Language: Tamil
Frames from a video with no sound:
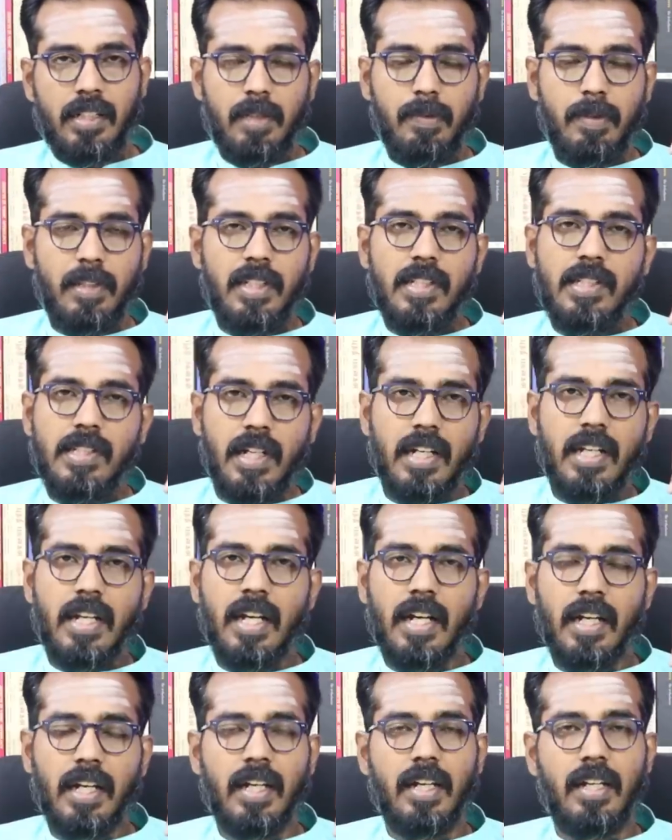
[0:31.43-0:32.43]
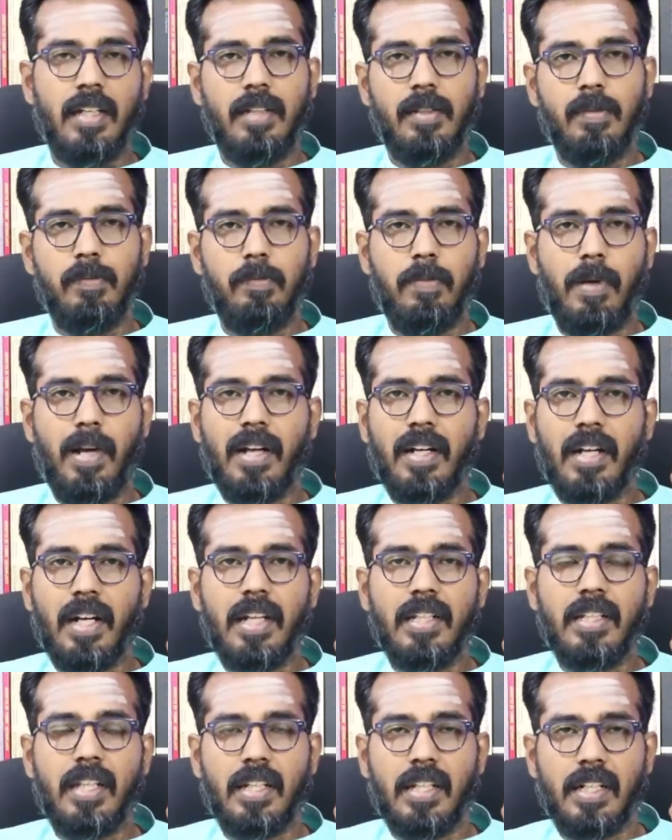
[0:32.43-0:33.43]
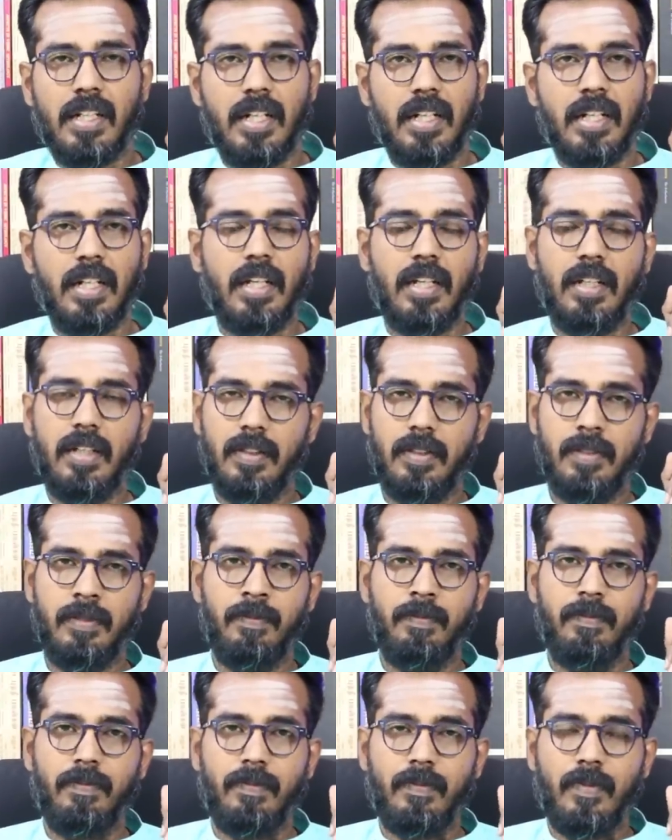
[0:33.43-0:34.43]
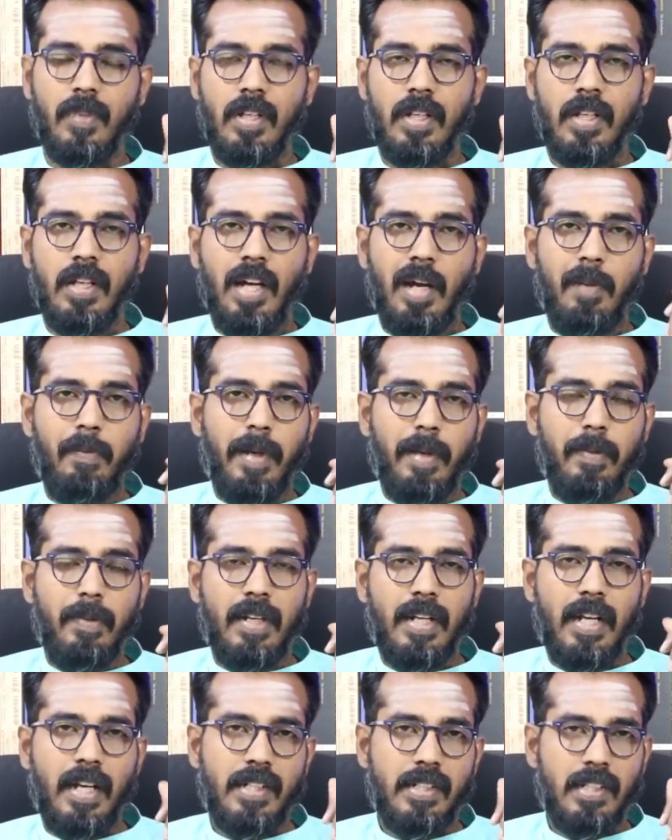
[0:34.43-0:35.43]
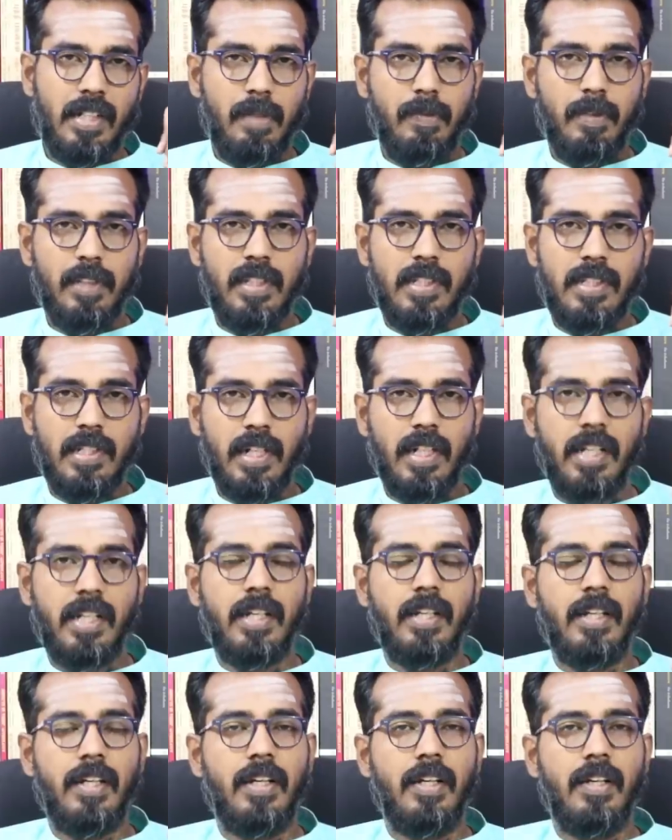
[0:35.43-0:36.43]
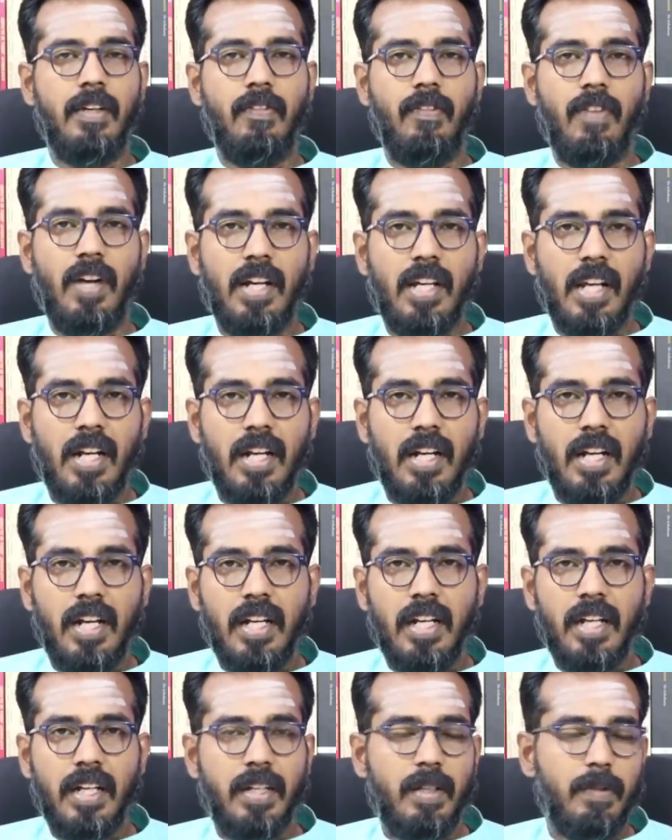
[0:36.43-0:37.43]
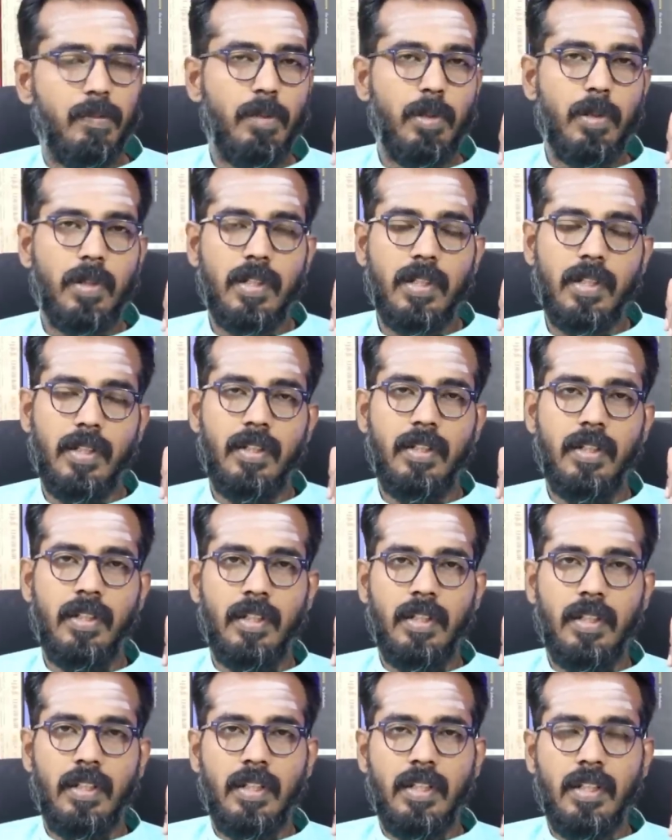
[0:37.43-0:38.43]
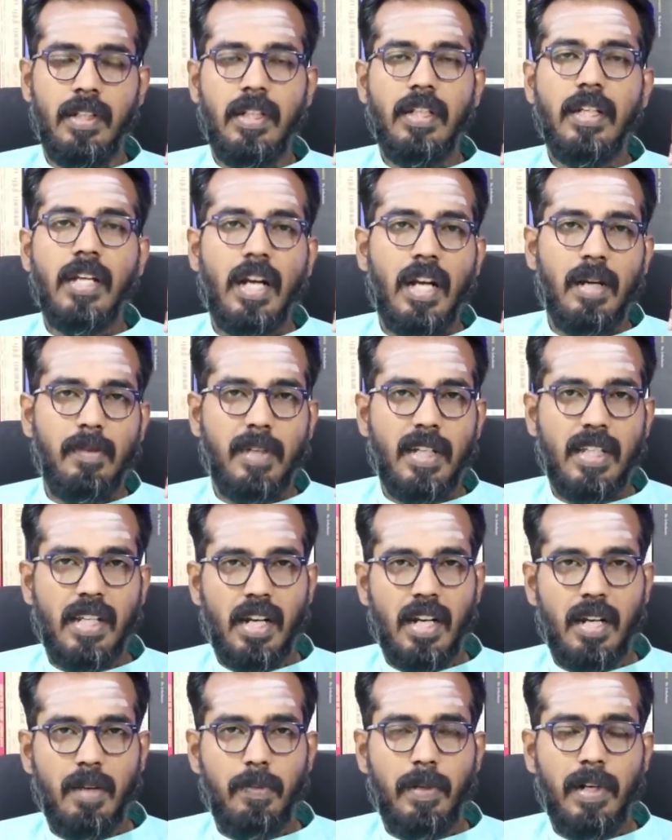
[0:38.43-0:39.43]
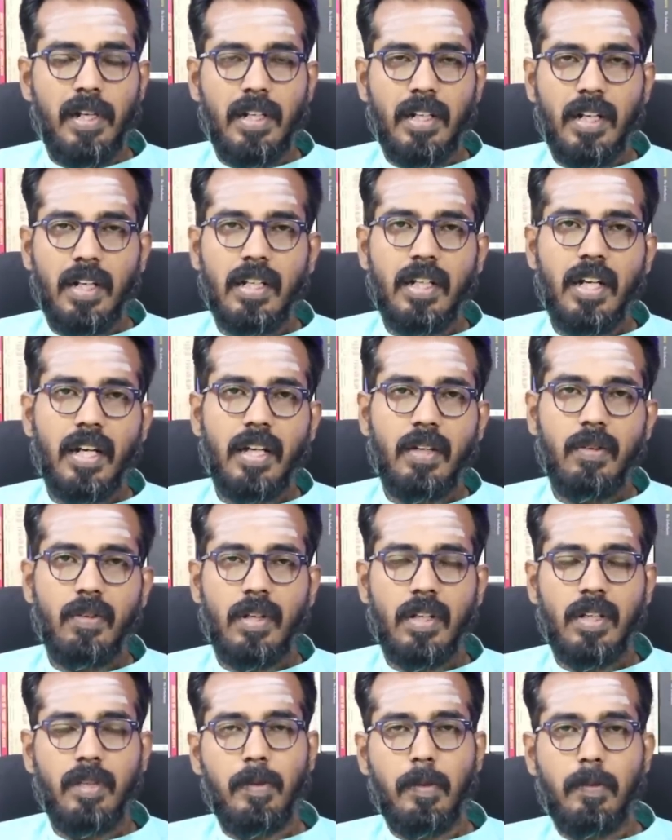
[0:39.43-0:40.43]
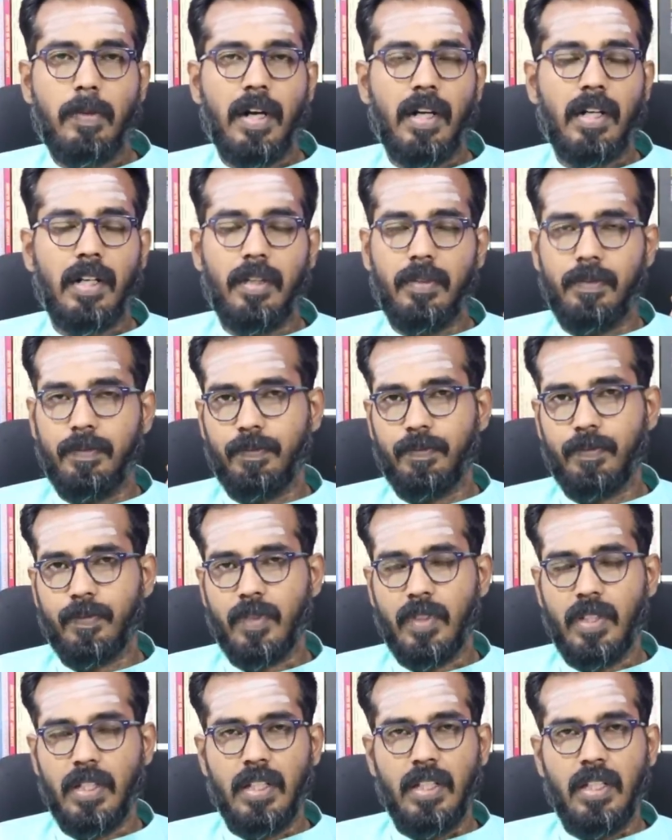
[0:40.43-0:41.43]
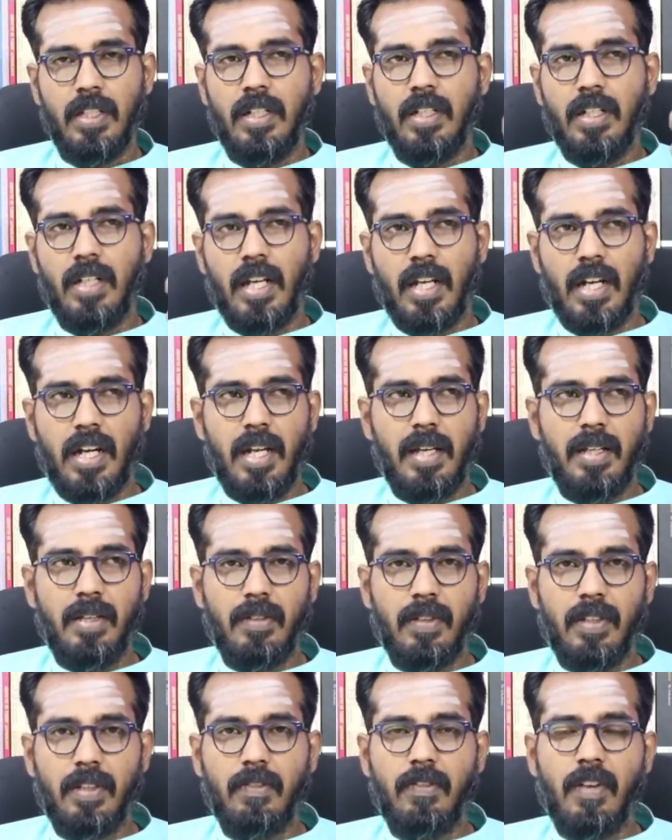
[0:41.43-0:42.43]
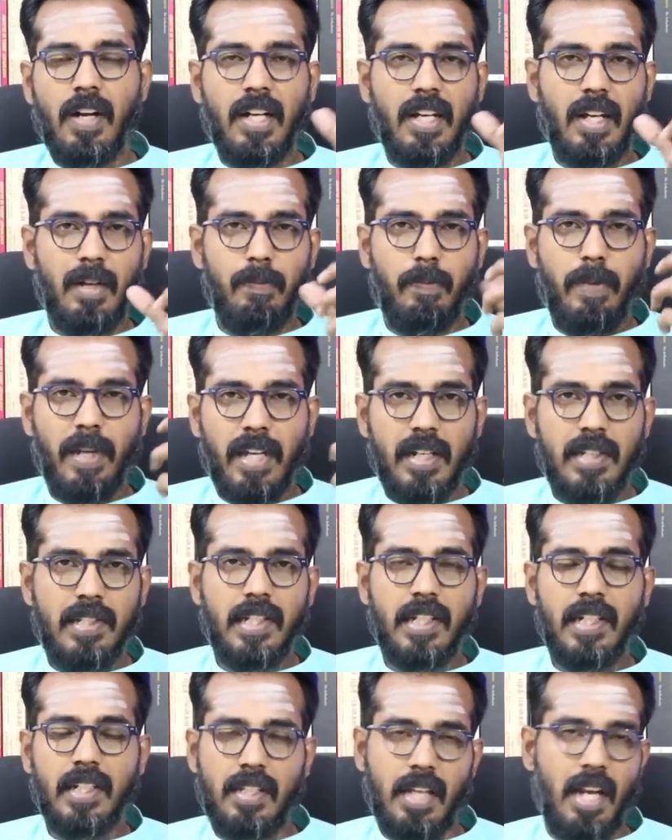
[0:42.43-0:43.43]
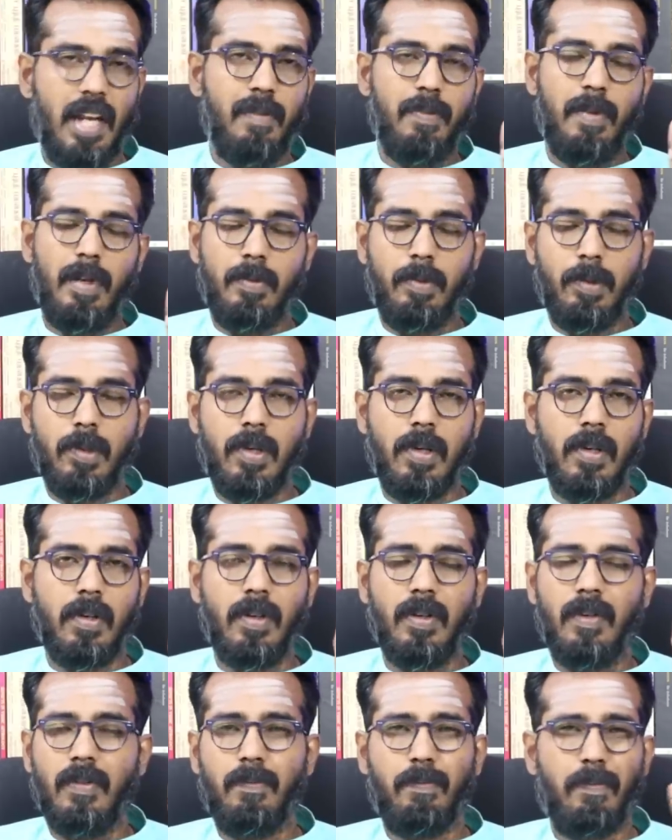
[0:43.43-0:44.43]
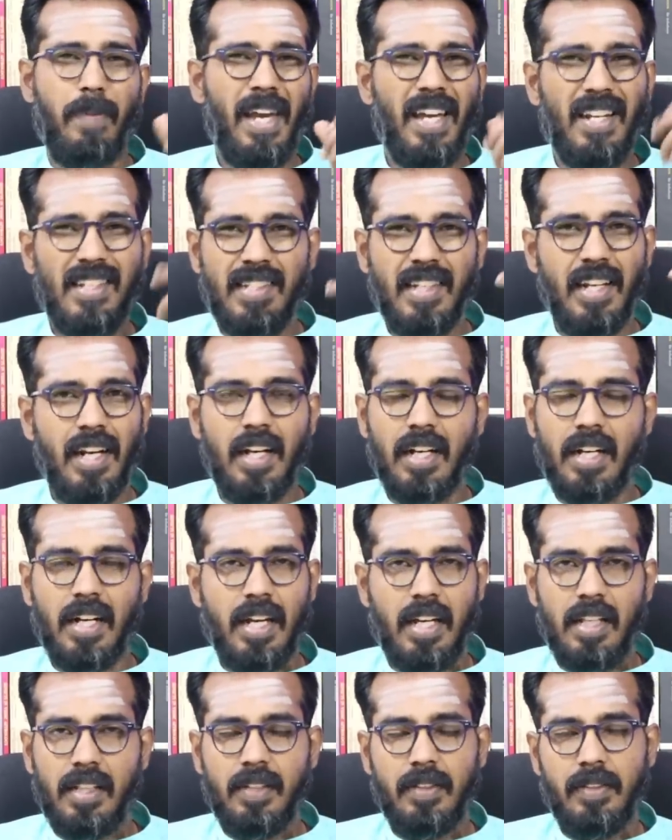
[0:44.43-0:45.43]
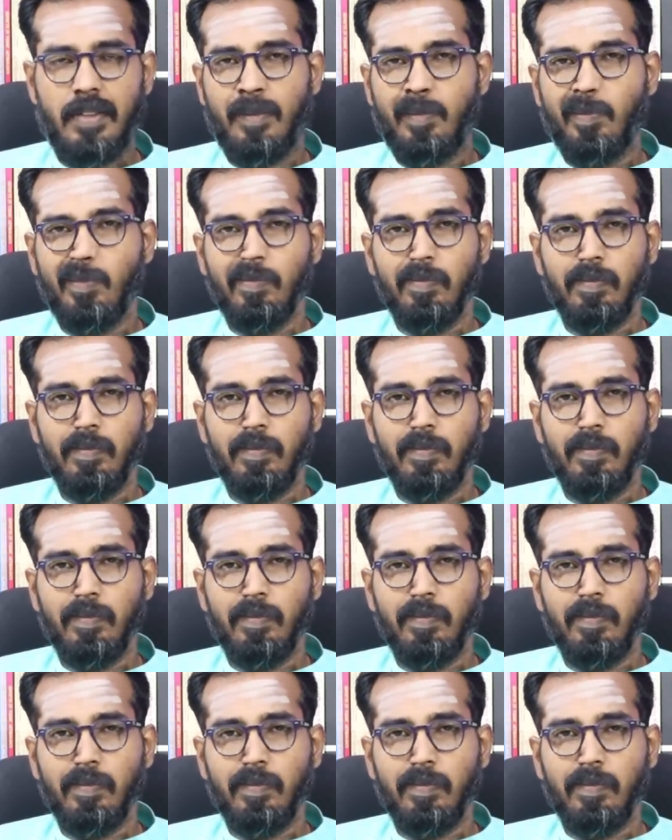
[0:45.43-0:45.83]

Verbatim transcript: அஷ்டமத்து சனியாக பலன்களை தந்துக்கிட்டு இருக்காரு அப்படிப்பட்ட அஷ்டமத்து சனி வக்ரநிலை எட்டும்போது என்ன மாதிரியான பலன்கள் கிடைக்கும்ன்றது இப்போ பார்க்கலாம் நேரில் இது வந்து வக்கர பயிற்சின்னு தலைப்பில் போட்டிருக்கோம் பயிற்சியெல்லாம் கிடையாது